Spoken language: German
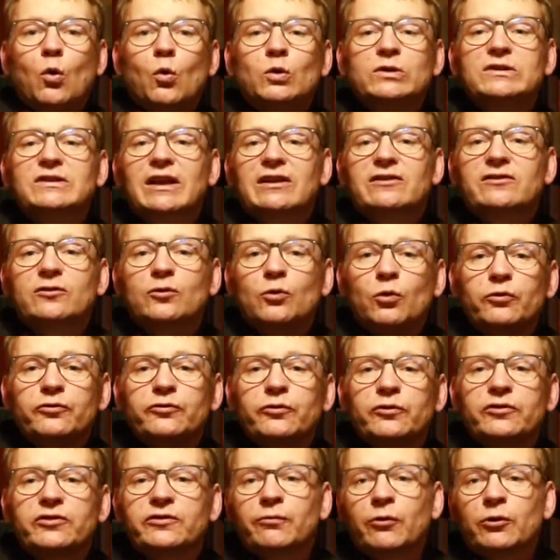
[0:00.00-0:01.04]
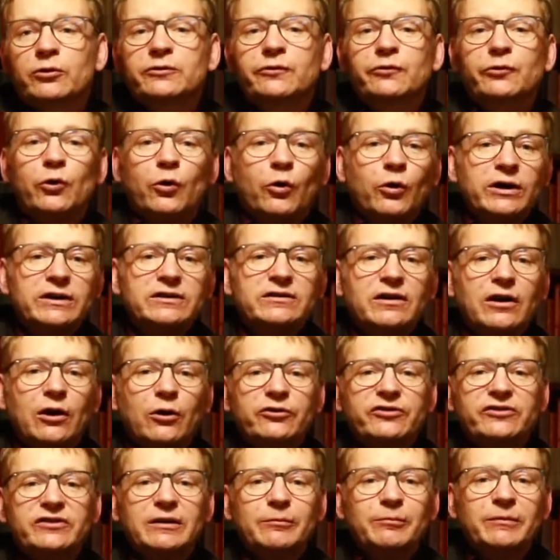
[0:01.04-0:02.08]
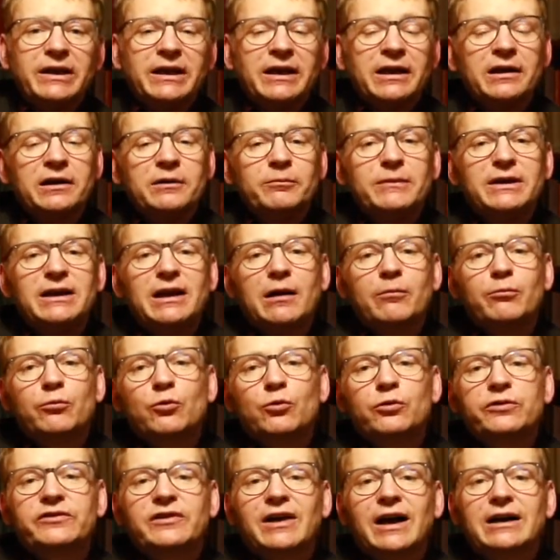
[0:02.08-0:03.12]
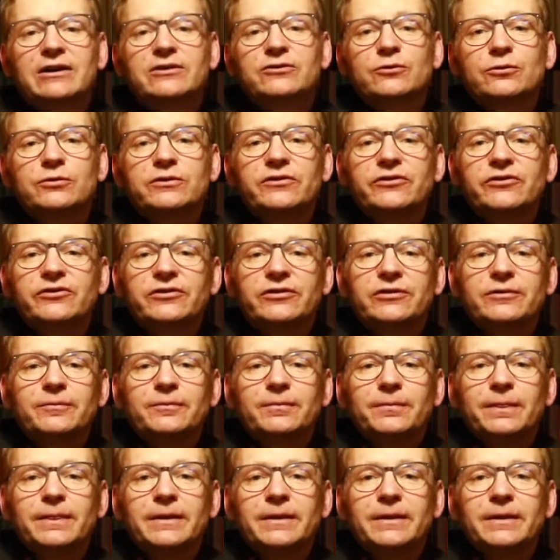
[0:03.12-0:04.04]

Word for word: Und das Losungswort für heute aus dem Jeremia-Buch sagt uns,